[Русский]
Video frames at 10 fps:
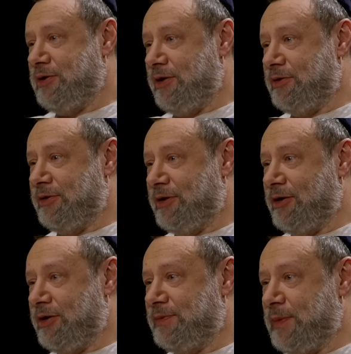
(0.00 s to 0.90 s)
интересно
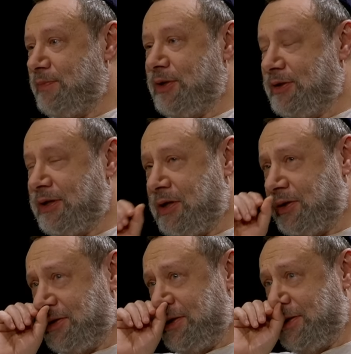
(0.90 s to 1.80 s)
как раз моменты,
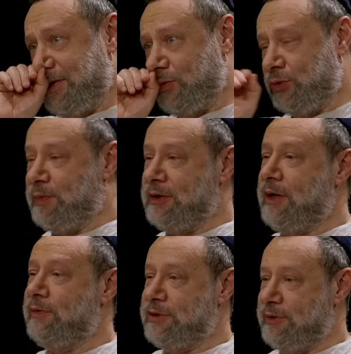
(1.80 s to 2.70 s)
как, где не то, что
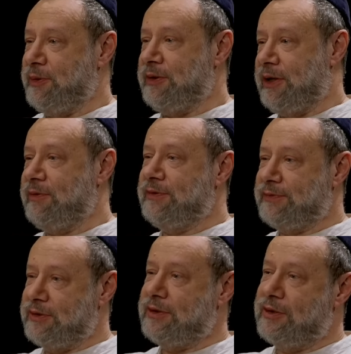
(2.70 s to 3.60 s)
понравилось, не понравилось.
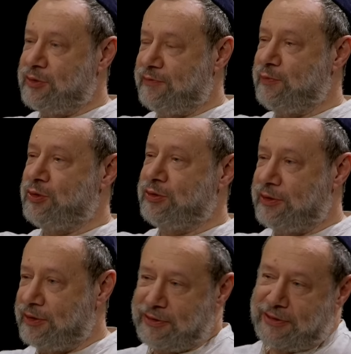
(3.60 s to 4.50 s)
В конце концов,
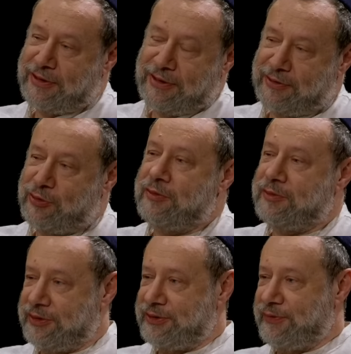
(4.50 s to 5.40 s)
можно,
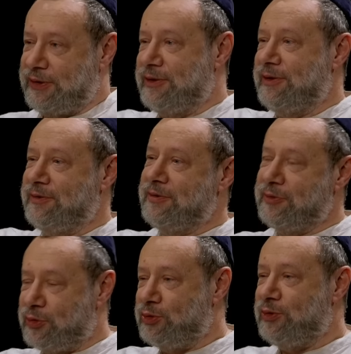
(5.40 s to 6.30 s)
ну, действительно,
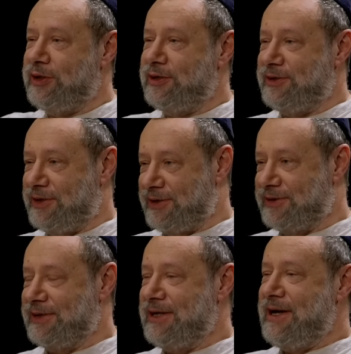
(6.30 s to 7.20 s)
то, что есть,
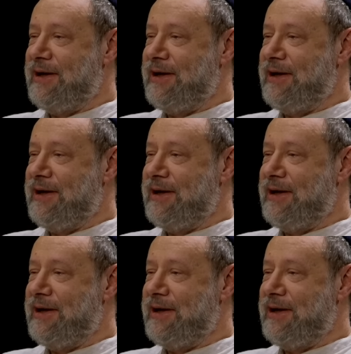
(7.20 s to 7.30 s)
есть.